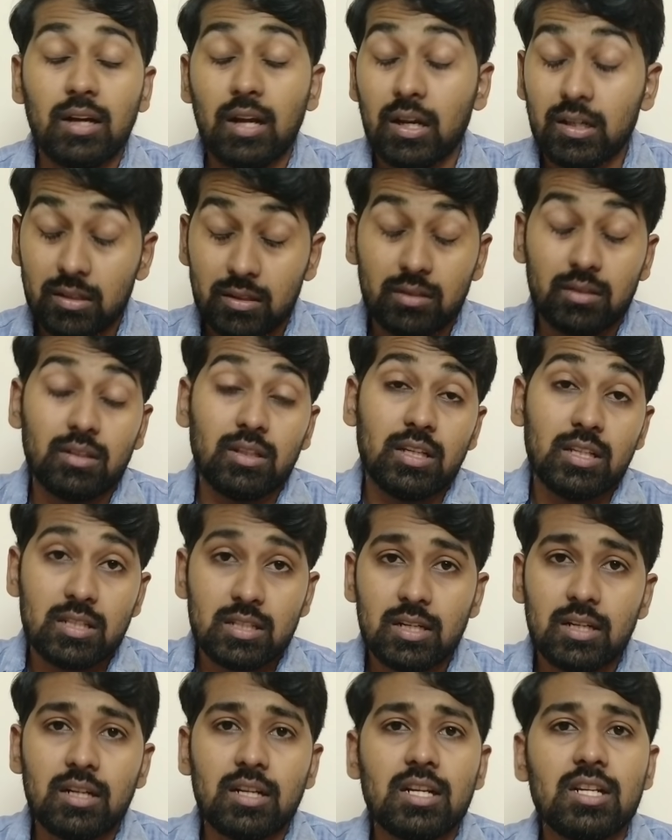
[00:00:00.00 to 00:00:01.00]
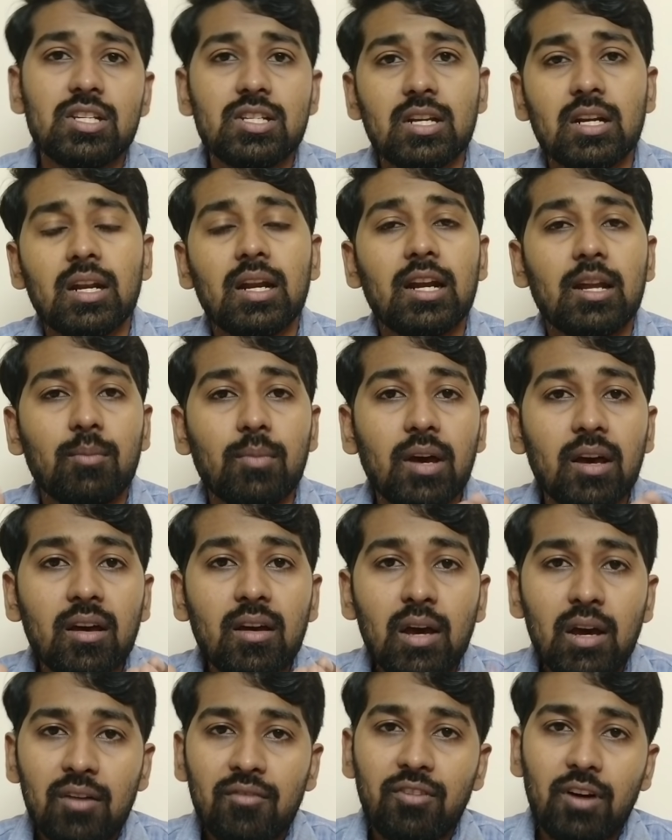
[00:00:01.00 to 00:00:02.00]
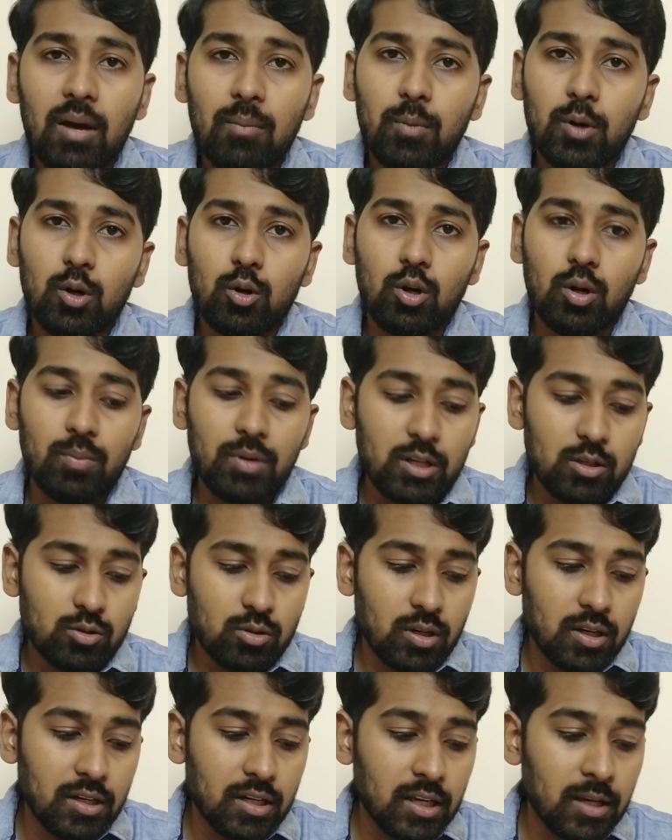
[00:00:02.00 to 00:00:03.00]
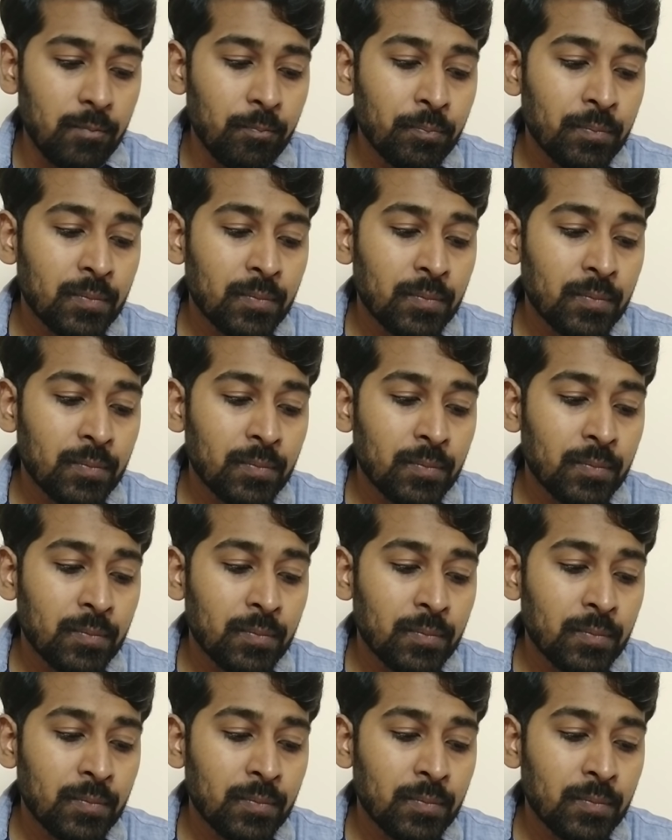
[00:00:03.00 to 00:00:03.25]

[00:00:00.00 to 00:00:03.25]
நார்த் ஈஸ்டர்ன் ரீஜனில் நம்ம ஃபார்ம் பண்ணணும் அப்படின்னு சொல்லிட்டு